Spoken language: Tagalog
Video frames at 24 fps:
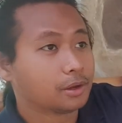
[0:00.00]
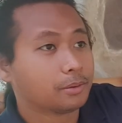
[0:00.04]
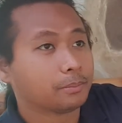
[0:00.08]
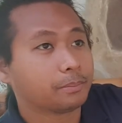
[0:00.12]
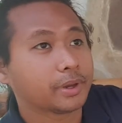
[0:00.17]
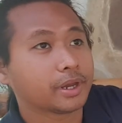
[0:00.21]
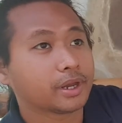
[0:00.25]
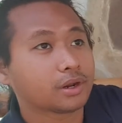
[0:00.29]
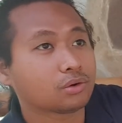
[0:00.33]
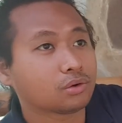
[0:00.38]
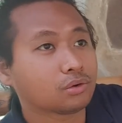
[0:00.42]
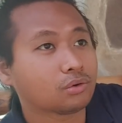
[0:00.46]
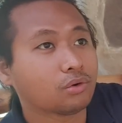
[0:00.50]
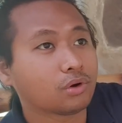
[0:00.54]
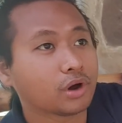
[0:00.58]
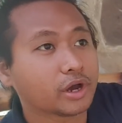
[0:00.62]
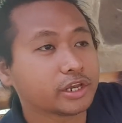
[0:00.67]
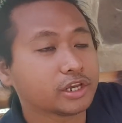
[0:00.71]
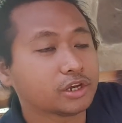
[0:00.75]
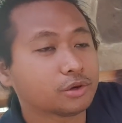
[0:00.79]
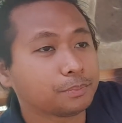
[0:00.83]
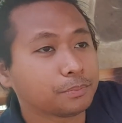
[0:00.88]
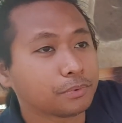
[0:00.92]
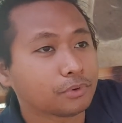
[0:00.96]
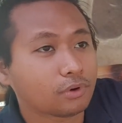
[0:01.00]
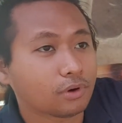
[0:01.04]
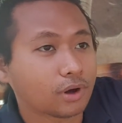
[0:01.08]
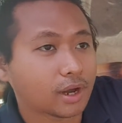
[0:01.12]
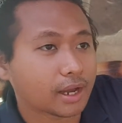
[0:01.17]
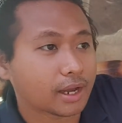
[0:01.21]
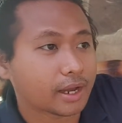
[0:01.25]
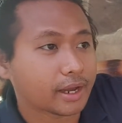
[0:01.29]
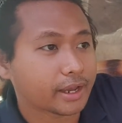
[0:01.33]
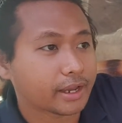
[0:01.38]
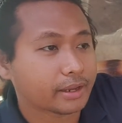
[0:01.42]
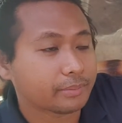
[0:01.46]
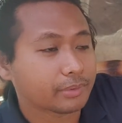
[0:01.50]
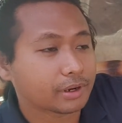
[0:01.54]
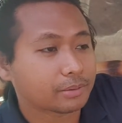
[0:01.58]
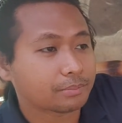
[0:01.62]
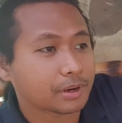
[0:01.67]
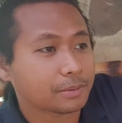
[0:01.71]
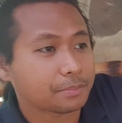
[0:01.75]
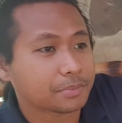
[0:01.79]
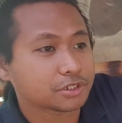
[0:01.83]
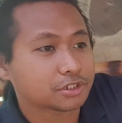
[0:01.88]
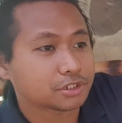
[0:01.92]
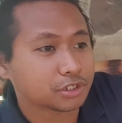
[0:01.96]
Pero kung kayo po ay
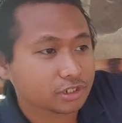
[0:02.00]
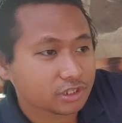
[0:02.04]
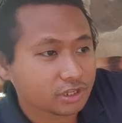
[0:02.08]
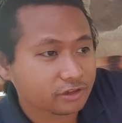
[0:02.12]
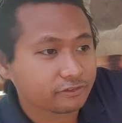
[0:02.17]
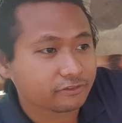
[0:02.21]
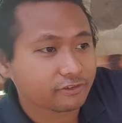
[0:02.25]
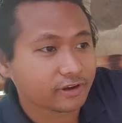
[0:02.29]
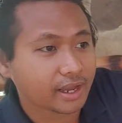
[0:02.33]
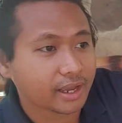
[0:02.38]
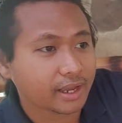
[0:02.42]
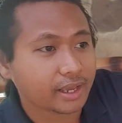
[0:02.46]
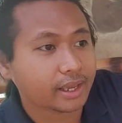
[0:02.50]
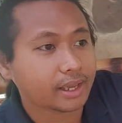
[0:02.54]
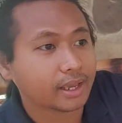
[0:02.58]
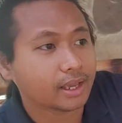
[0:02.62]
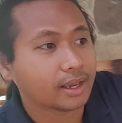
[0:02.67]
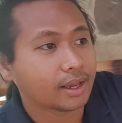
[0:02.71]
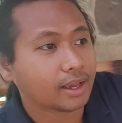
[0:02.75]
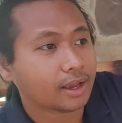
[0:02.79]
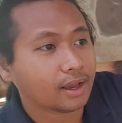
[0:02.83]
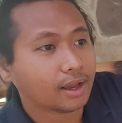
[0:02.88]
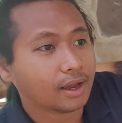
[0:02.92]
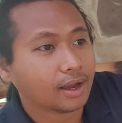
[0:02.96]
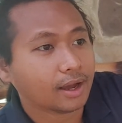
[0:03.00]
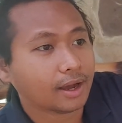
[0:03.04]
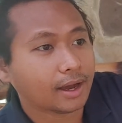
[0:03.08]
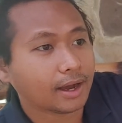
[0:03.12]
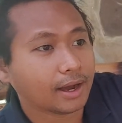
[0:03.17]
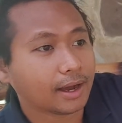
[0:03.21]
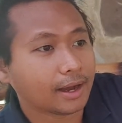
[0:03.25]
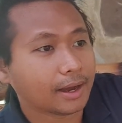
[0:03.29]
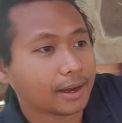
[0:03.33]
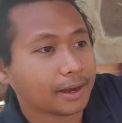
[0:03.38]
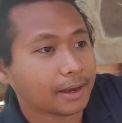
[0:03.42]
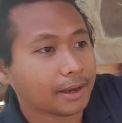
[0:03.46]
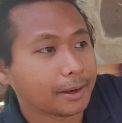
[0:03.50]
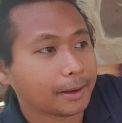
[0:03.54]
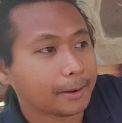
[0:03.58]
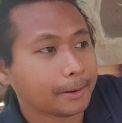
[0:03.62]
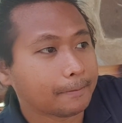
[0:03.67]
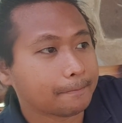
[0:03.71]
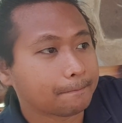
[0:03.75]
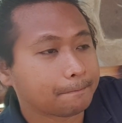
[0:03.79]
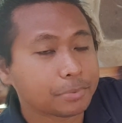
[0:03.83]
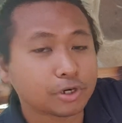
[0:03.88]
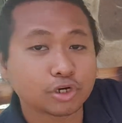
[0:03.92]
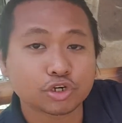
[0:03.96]
magpapasertify,
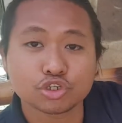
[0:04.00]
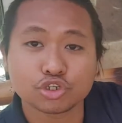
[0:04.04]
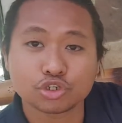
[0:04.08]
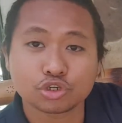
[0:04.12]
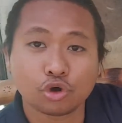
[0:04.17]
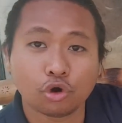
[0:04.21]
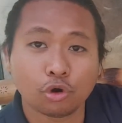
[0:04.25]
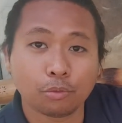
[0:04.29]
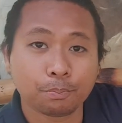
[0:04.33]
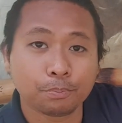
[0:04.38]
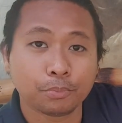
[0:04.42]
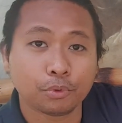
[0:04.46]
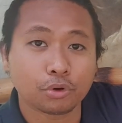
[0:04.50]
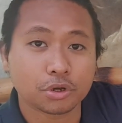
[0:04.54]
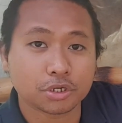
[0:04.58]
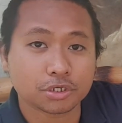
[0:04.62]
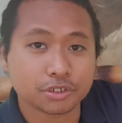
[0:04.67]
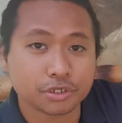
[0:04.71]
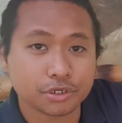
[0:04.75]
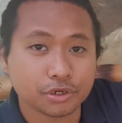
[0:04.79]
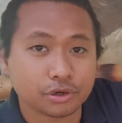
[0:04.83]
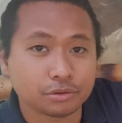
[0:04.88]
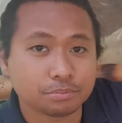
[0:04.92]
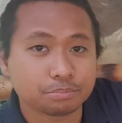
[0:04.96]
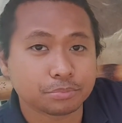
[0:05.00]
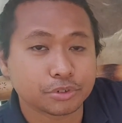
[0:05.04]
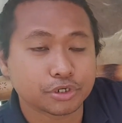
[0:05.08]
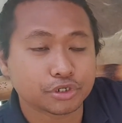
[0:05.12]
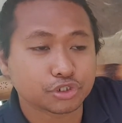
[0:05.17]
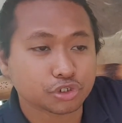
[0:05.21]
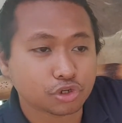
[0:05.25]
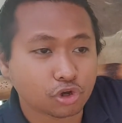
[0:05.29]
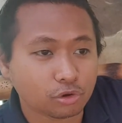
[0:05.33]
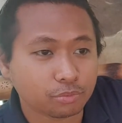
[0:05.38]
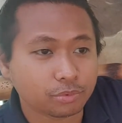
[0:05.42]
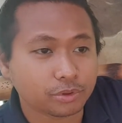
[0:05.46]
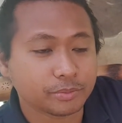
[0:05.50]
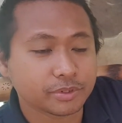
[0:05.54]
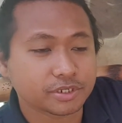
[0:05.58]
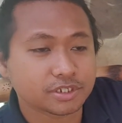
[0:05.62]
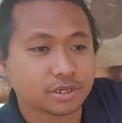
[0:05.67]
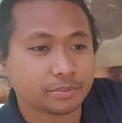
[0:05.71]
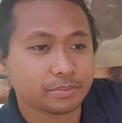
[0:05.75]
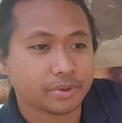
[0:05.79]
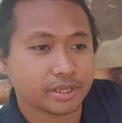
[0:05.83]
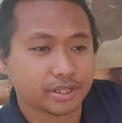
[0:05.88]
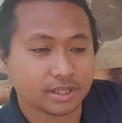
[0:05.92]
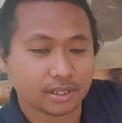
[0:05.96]
um, per scope po kasi yon per scope. Ibig
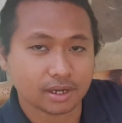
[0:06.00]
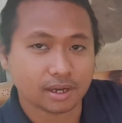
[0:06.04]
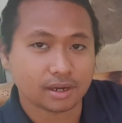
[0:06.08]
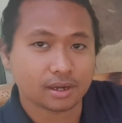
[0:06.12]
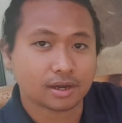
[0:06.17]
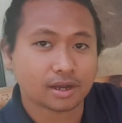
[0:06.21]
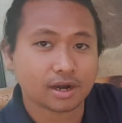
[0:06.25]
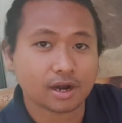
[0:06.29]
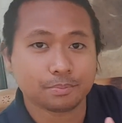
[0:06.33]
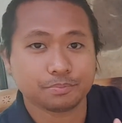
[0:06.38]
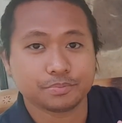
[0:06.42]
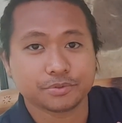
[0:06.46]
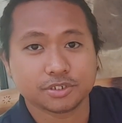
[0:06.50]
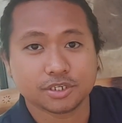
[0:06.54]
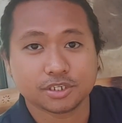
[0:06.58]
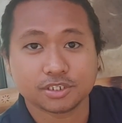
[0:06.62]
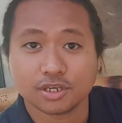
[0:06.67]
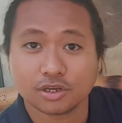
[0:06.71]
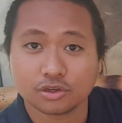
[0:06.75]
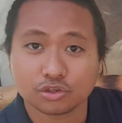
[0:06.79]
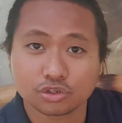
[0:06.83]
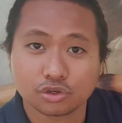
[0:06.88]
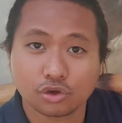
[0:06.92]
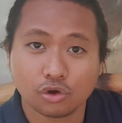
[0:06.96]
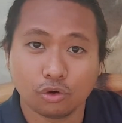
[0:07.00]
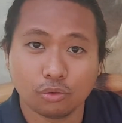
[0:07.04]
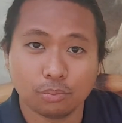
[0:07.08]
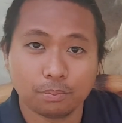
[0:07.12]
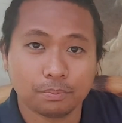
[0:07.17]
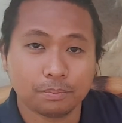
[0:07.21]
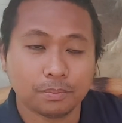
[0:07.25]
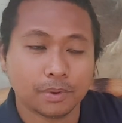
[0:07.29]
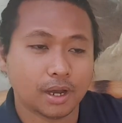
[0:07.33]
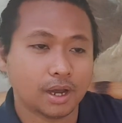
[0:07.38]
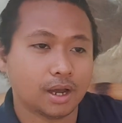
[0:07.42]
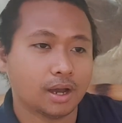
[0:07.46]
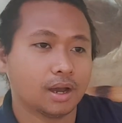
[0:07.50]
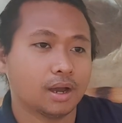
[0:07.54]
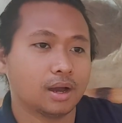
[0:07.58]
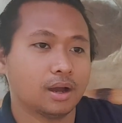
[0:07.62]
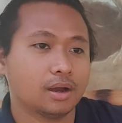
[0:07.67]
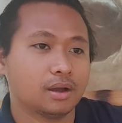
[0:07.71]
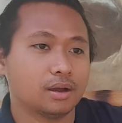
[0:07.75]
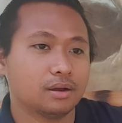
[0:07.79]
sabihin, ang crops, isang scope. Ang